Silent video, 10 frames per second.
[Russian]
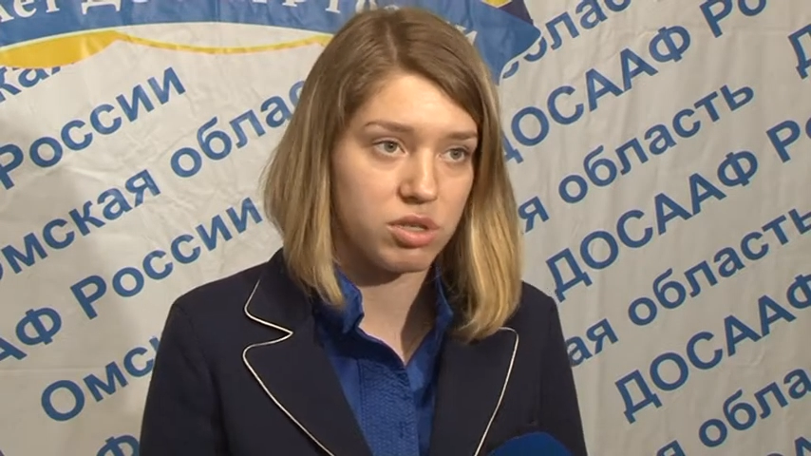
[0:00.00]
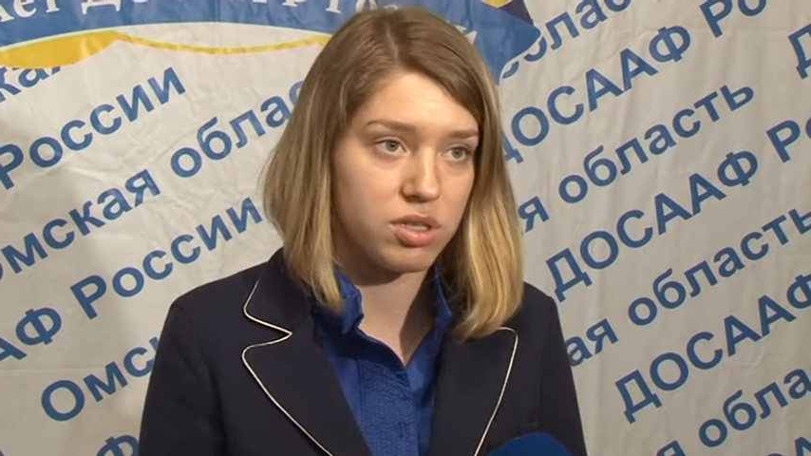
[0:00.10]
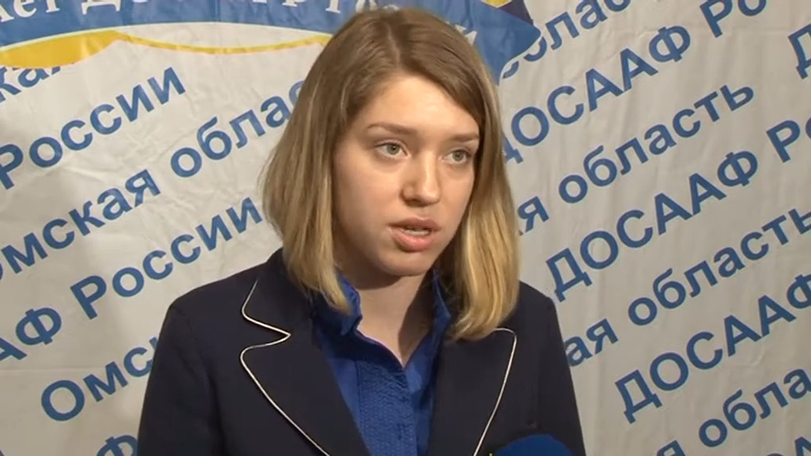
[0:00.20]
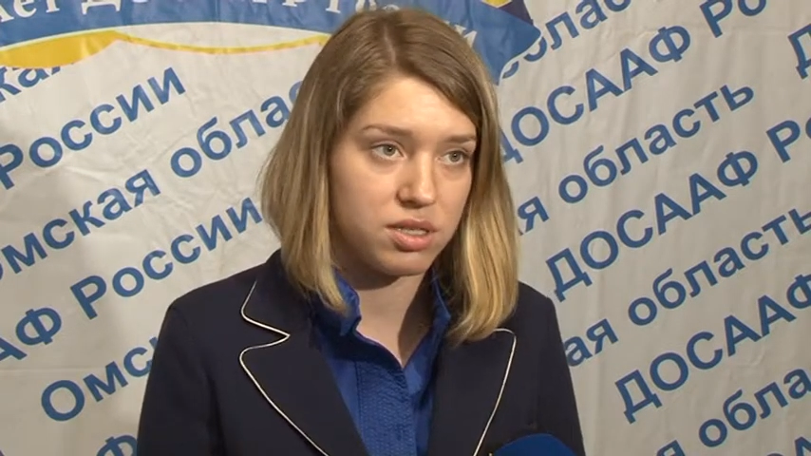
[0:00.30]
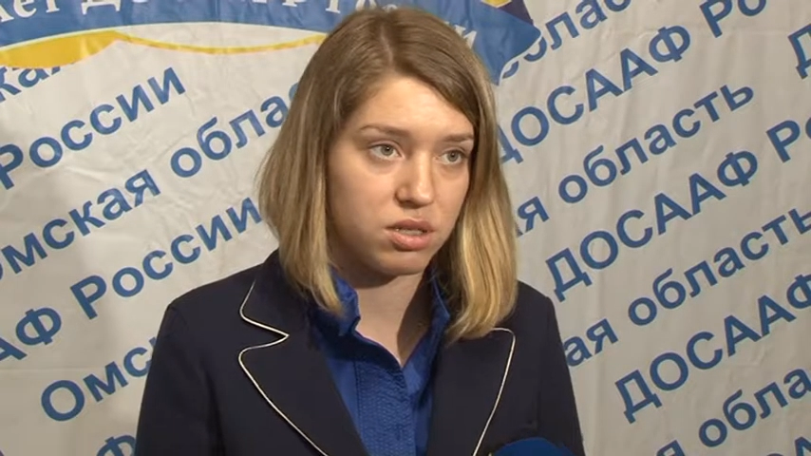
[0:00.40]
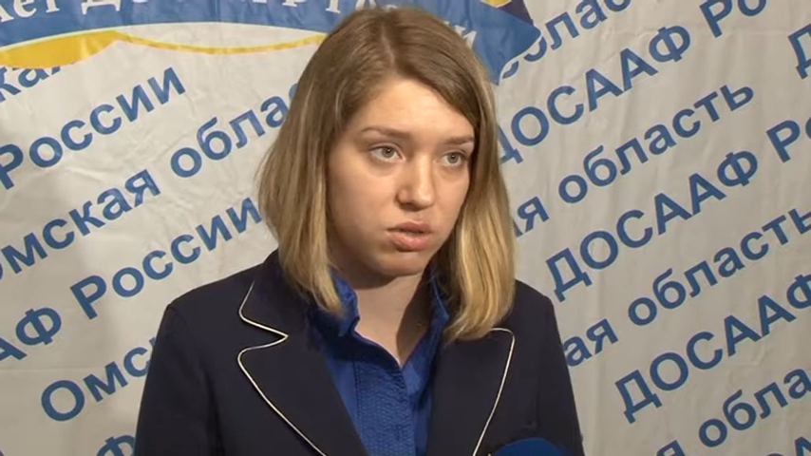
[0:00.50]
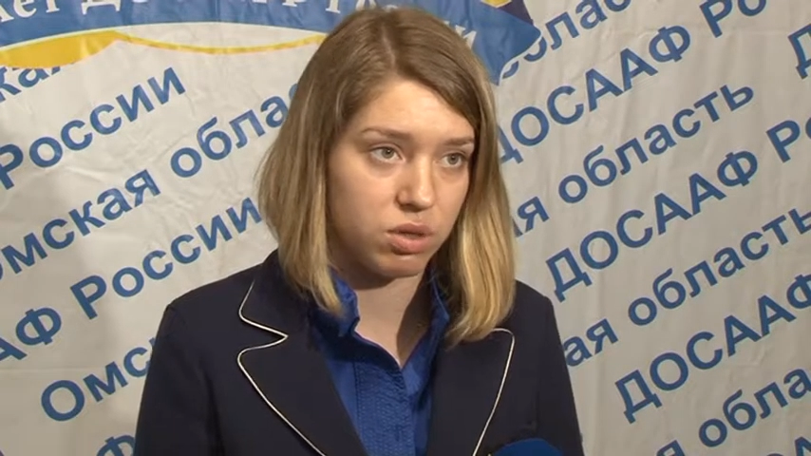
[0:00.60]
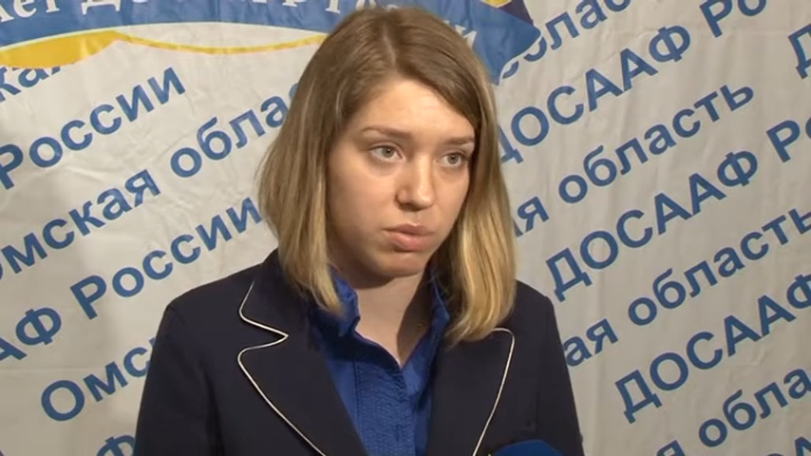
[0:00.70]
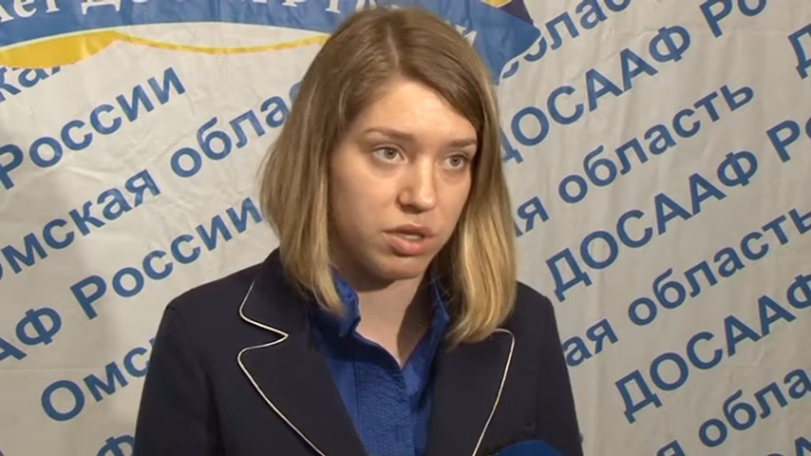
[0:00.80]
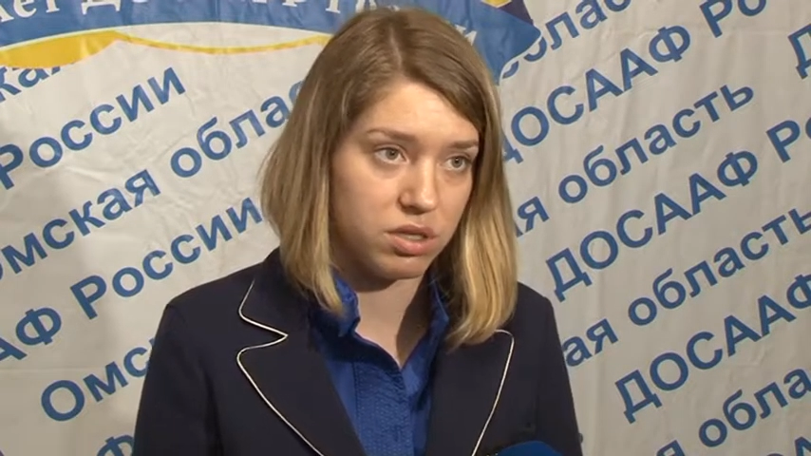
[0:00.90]
не захотеть
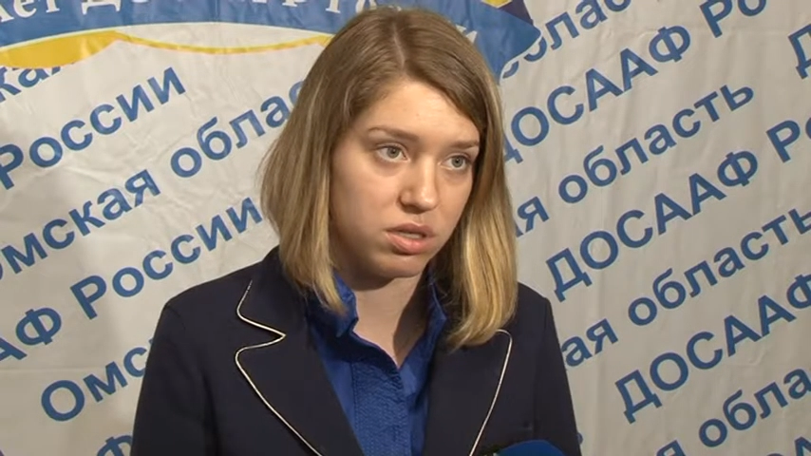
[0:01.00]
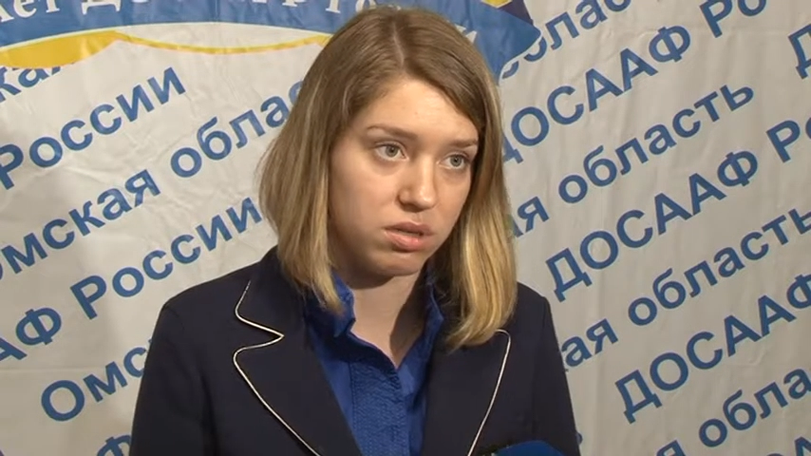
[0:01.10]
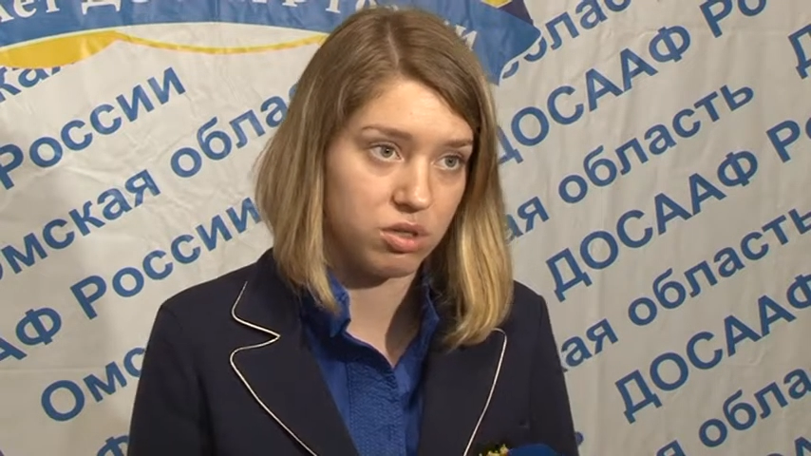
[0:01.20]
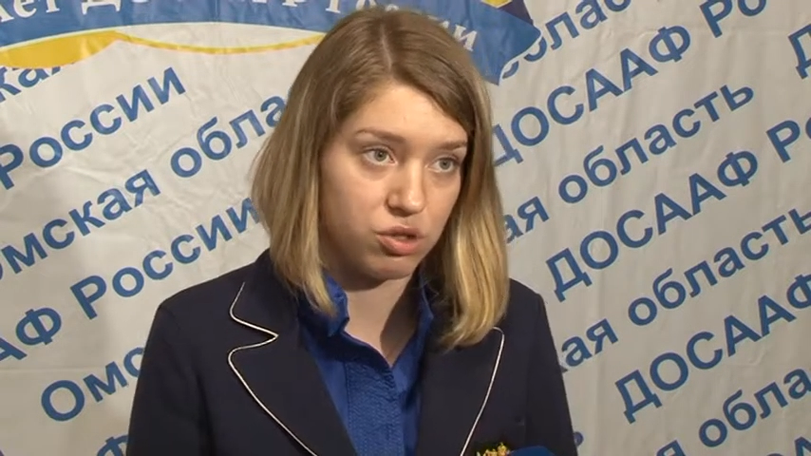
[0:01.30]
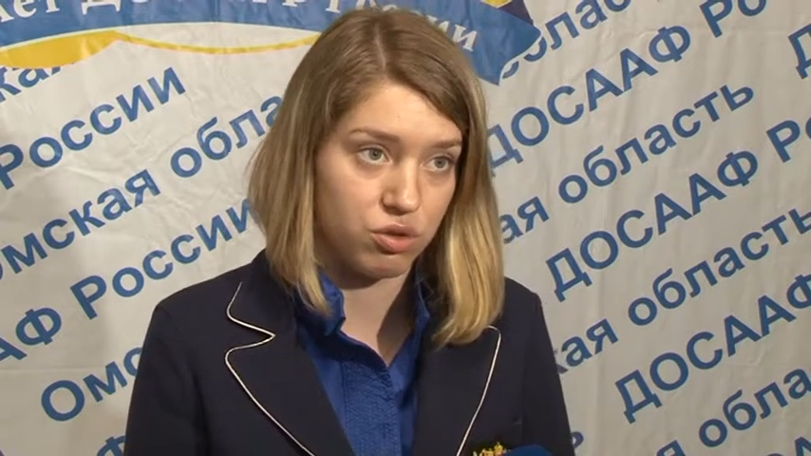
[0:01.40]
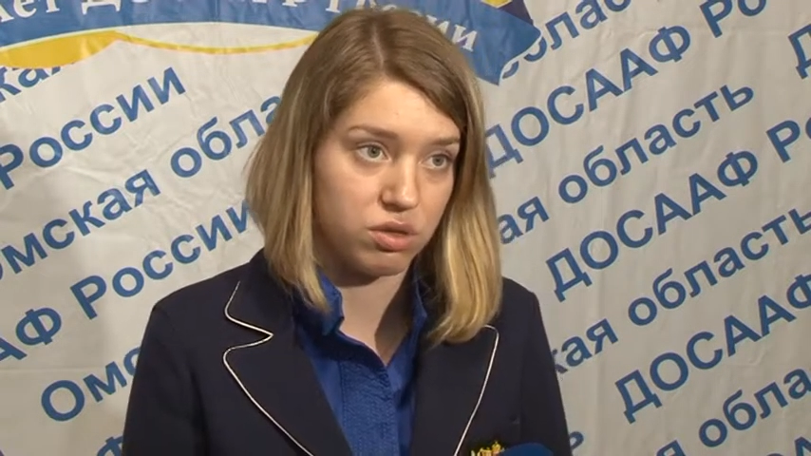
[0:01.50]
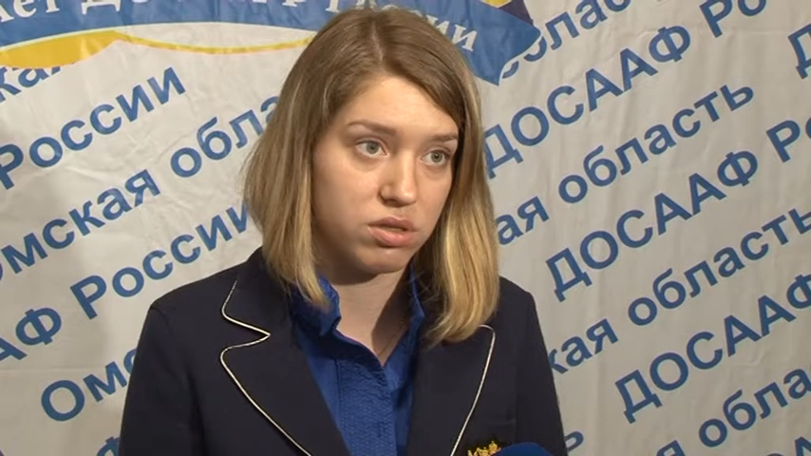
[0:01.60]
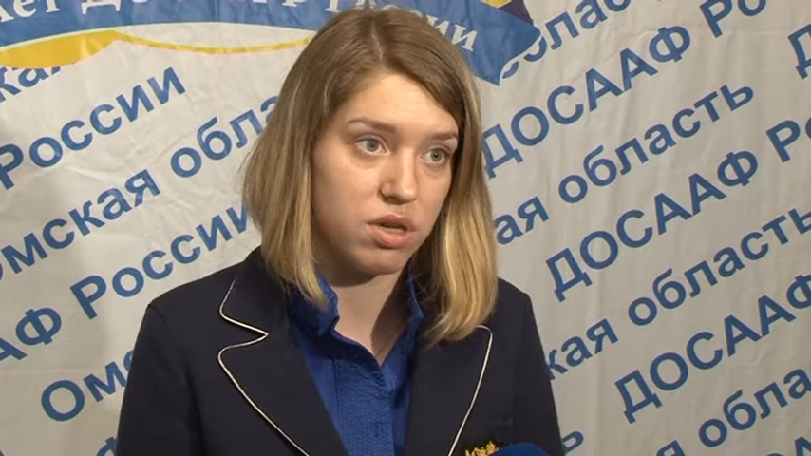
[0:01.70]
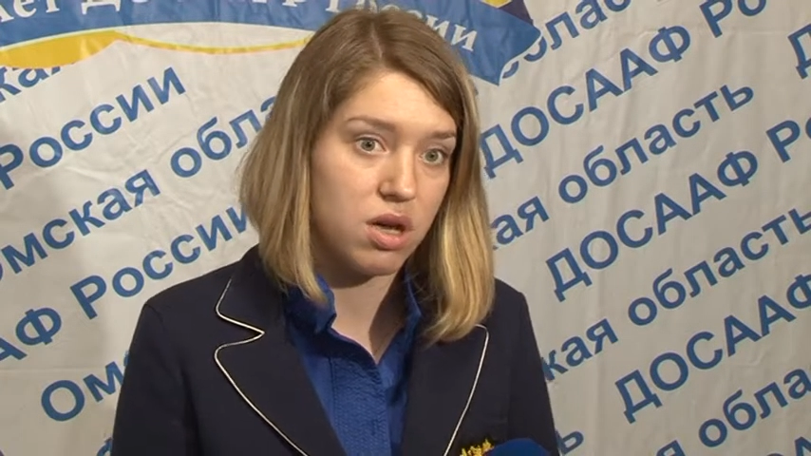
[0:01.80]
туда прийти еще раз.